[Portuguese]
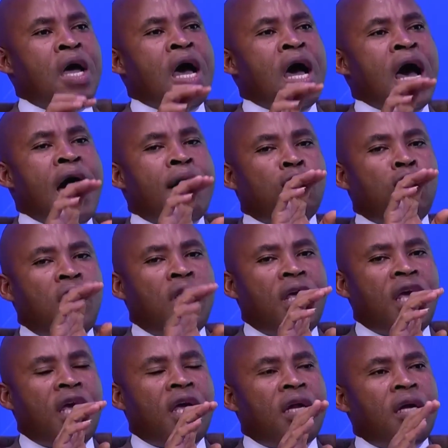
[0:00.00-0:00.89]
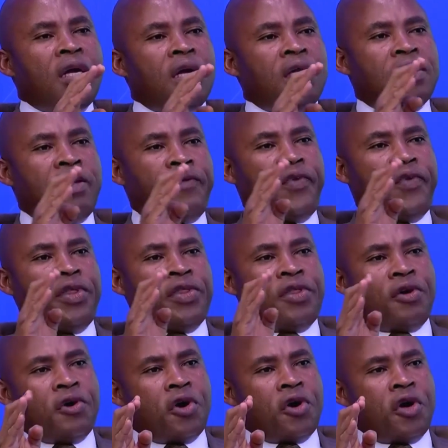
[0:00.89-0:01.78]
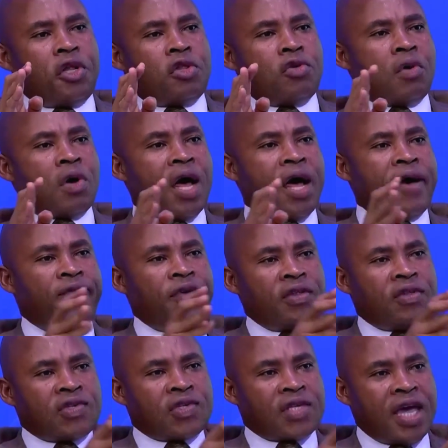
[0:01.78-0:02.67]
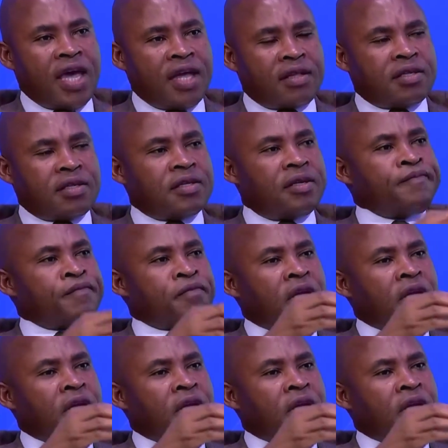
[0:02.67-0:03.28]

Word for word: A mulher de 28 a 27,